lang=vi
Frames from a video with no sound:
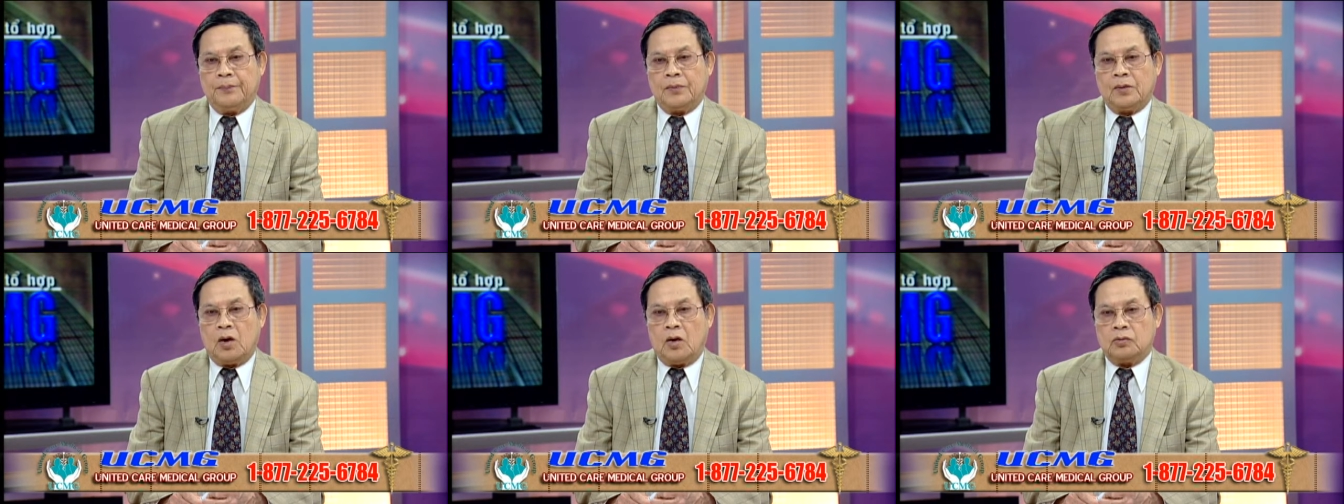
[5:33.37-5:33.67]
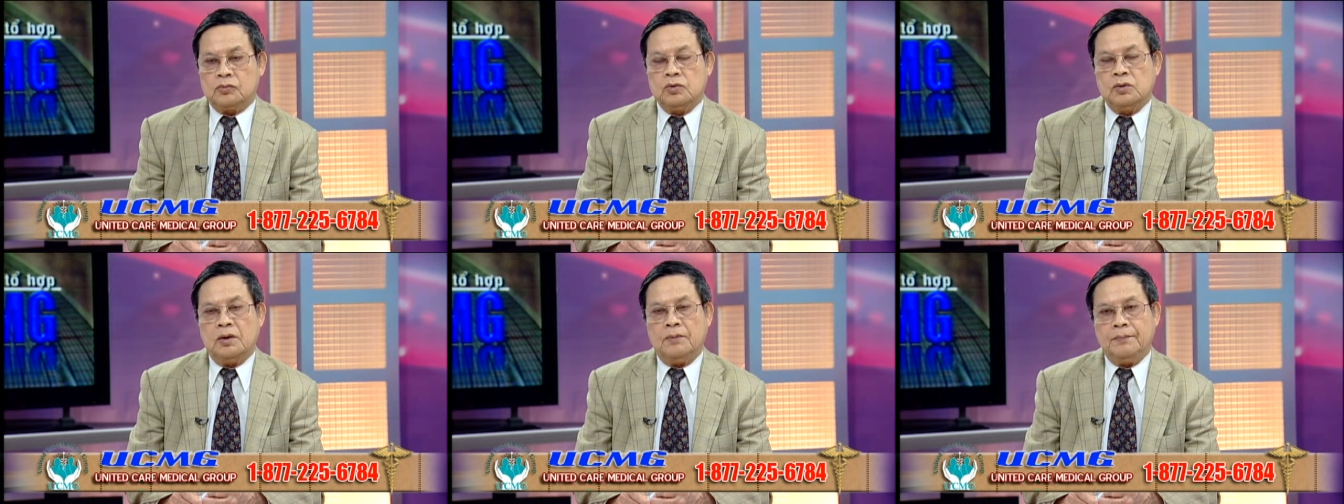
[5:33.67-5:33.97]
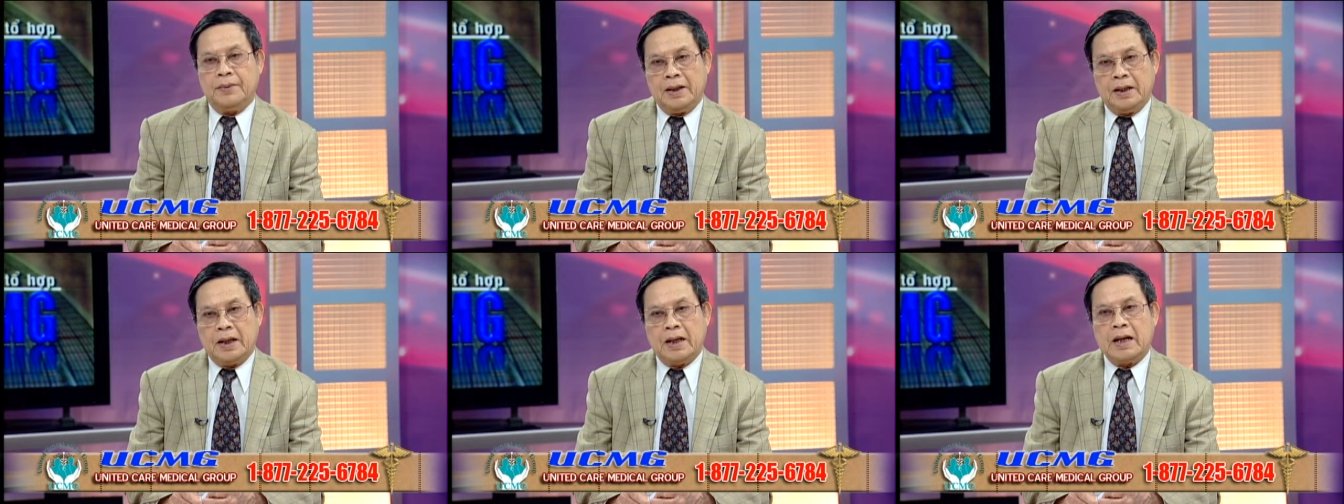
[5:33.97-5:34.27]
có thưởng
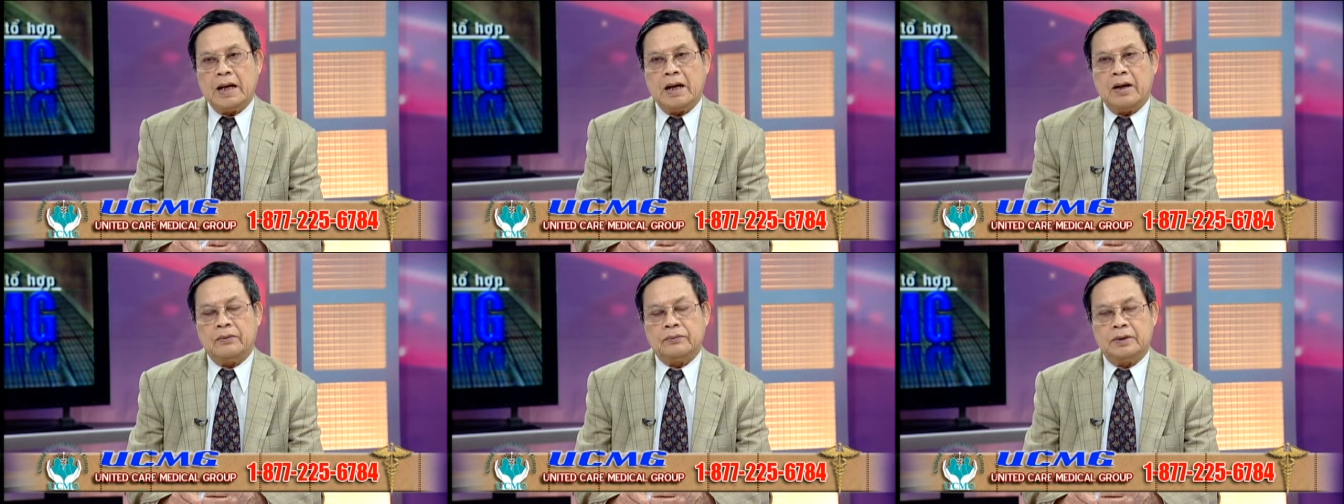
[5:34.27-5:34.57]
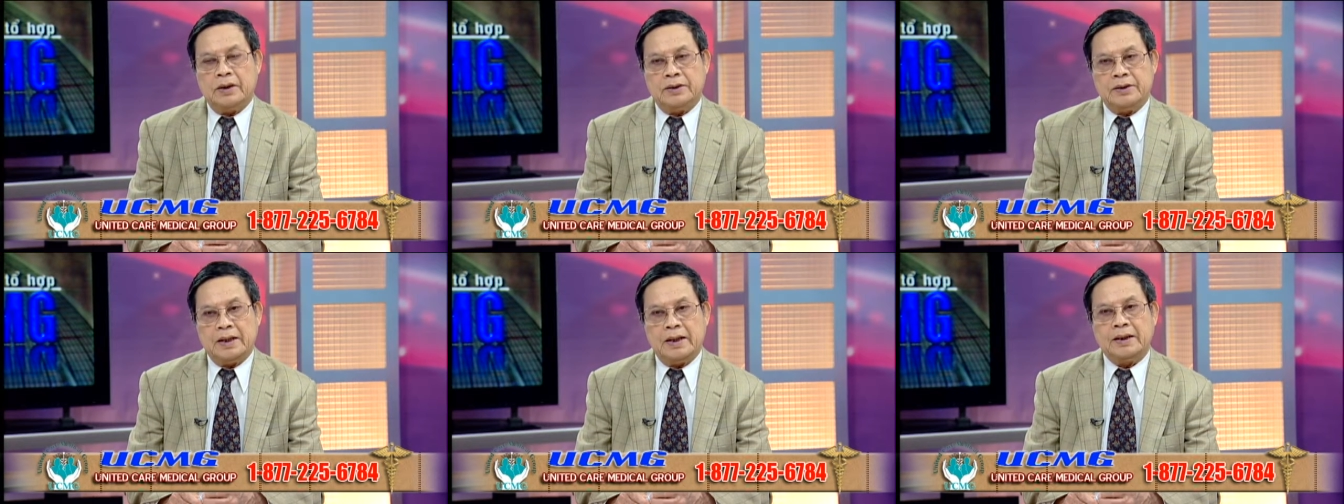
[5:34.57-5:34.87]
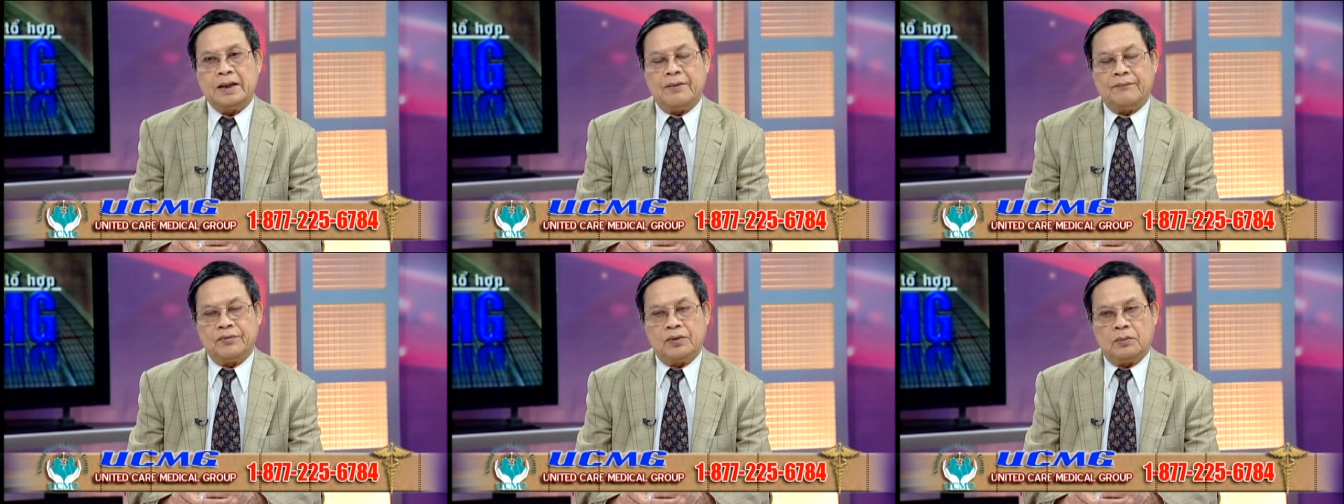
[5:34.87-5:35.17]
medical thì gia
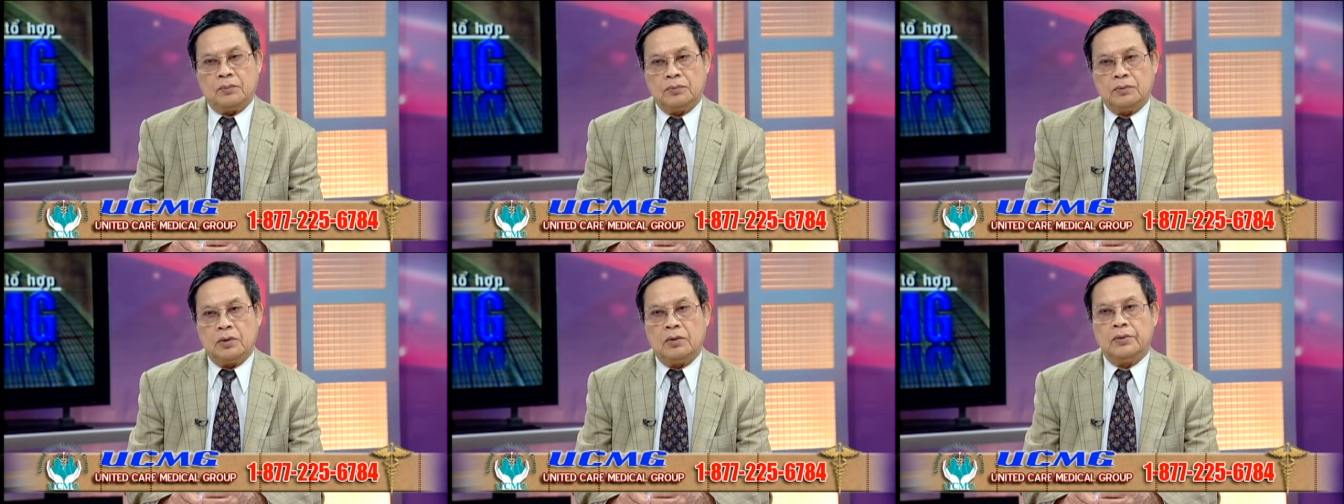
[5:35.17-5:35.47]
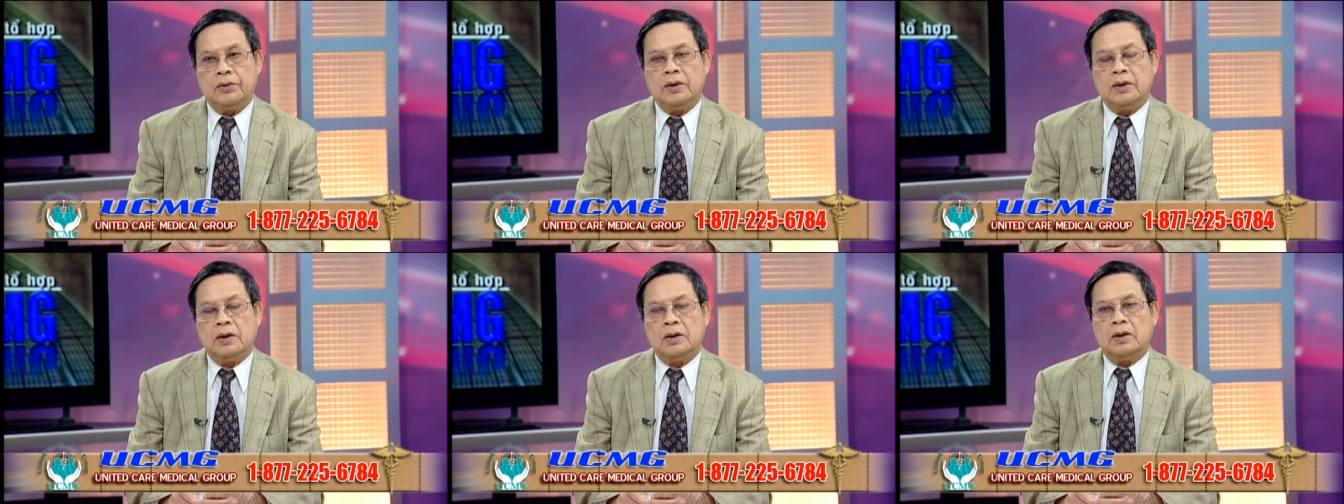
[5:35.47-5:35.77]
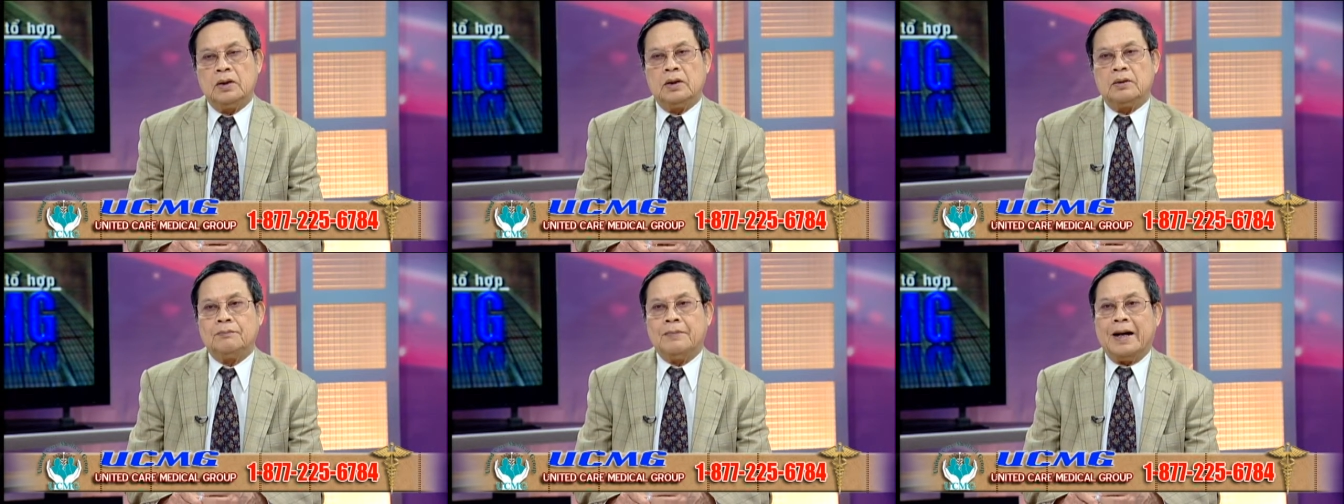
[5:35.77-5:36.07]
nhập với chúng tôi
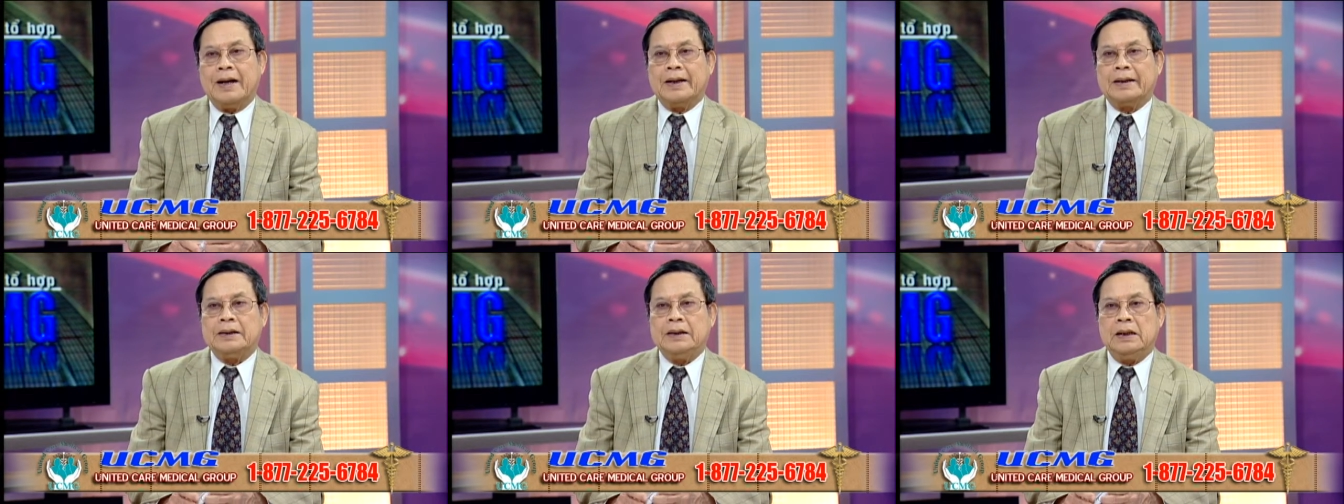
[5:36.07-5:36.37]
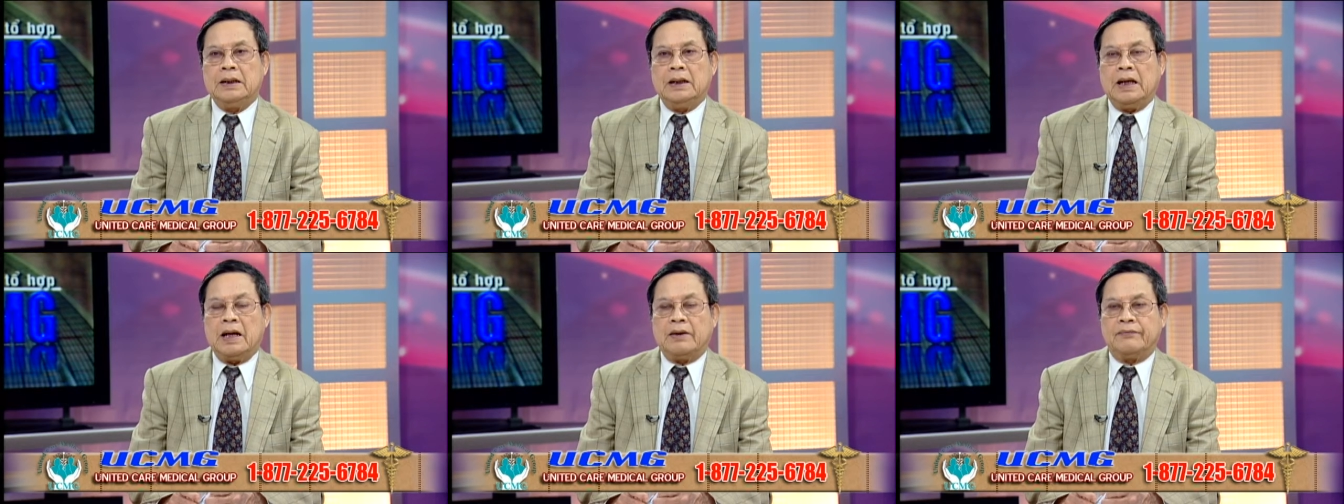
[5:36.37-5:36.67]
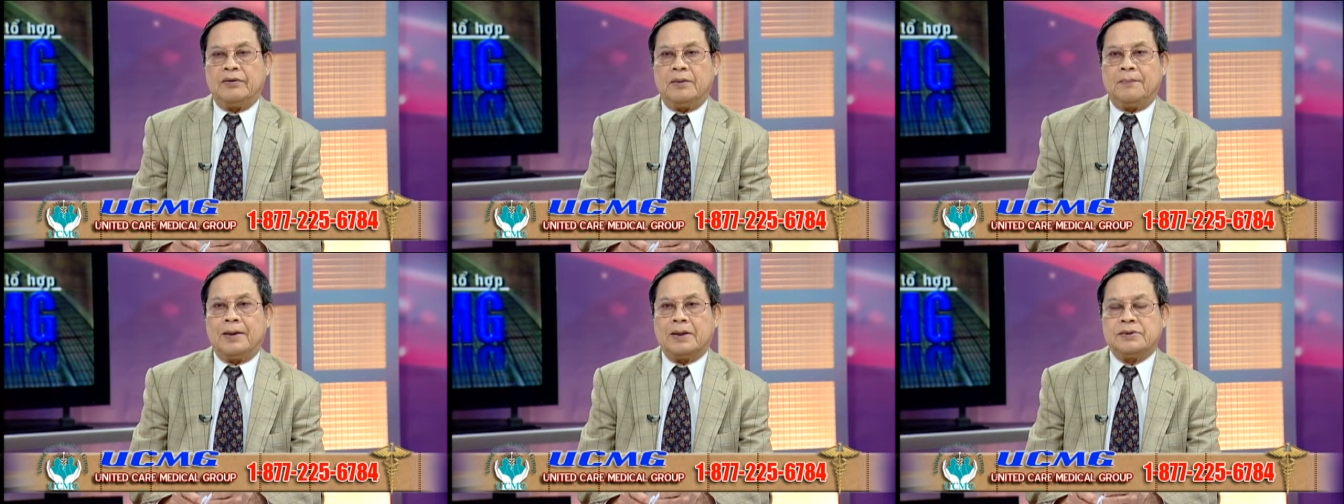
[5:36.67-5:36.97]
bằng cách liên lạc
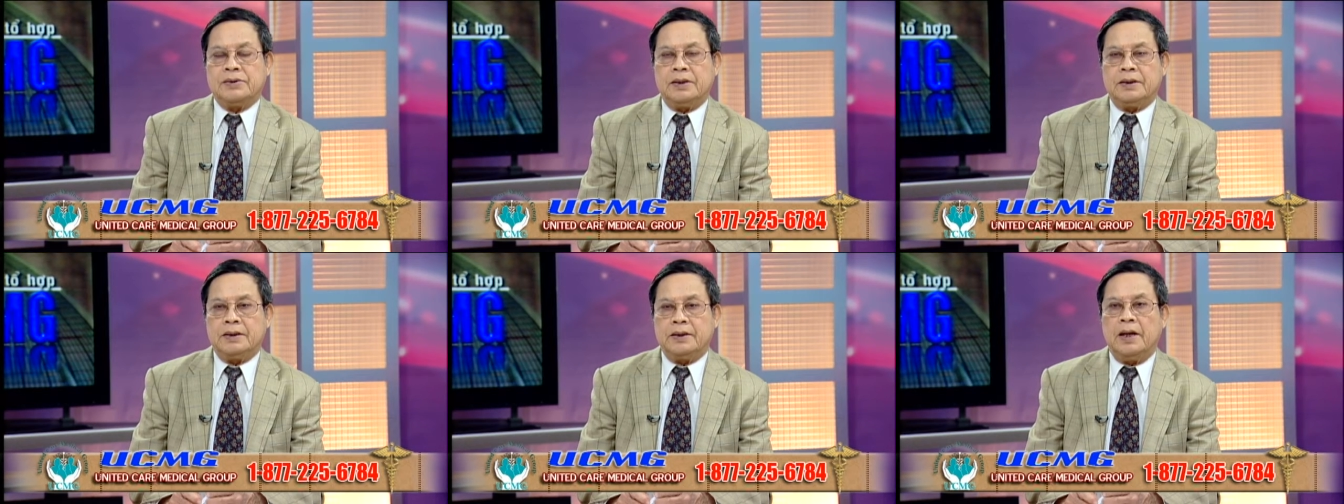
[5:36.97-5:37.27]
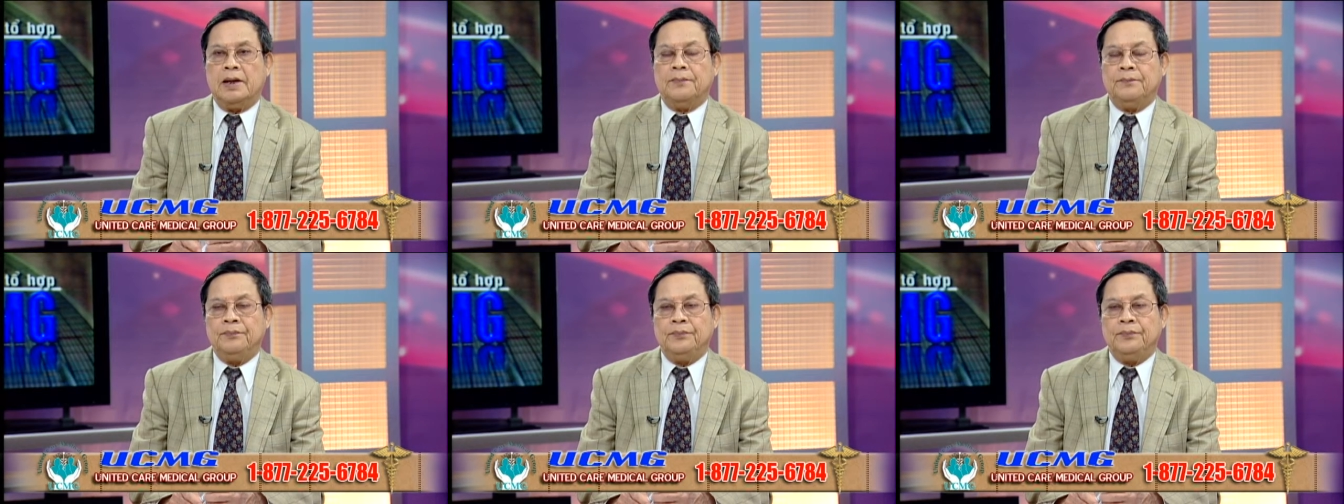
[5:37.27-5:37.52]
với bác sĩ gia đình